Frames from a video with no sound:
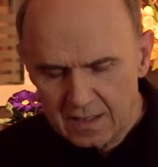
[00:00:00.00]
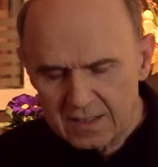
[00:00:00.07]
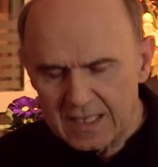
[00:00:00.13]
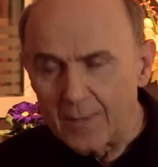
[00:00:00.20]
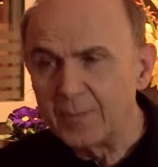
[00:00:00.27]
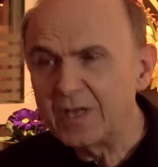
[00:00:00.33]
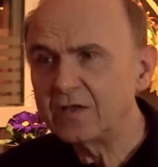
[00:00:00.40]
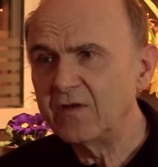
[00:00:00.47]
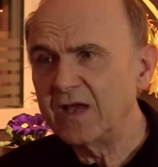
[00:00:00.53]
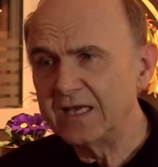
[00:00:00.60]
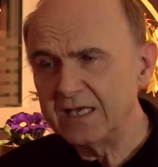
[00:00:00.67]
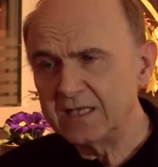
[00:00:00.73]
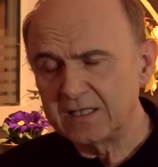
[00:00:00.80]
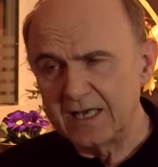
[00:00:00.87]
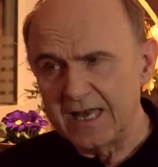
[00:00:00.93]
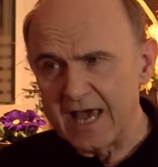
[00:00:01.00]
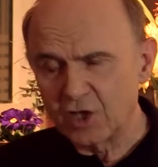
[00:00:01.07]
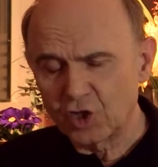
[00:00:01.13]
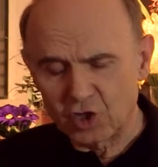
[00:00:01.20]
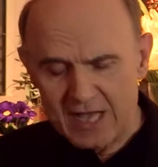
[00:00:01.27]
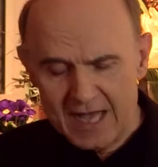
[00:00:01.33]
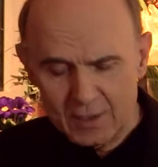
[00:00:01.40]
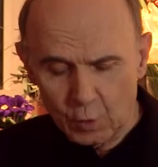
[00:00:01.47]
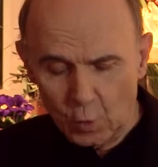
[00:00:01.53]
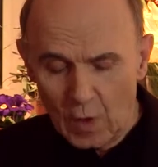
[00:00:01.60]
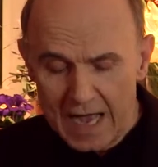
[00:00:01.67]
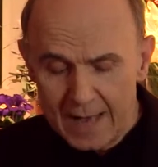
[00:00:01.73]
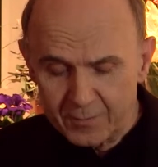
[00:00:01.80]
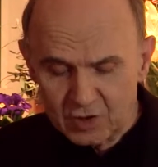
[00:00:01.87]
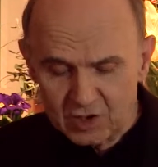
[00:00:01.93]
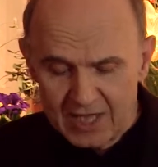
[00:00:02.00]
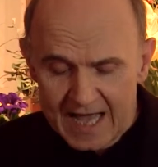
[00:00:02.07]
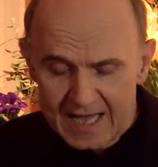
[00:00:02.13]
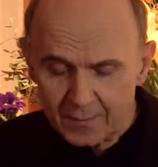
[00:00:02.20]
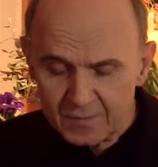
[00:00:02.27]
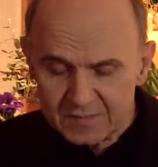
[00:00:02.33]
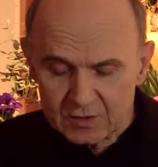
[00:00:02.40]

damit wir nicht in Erstarrung absterben,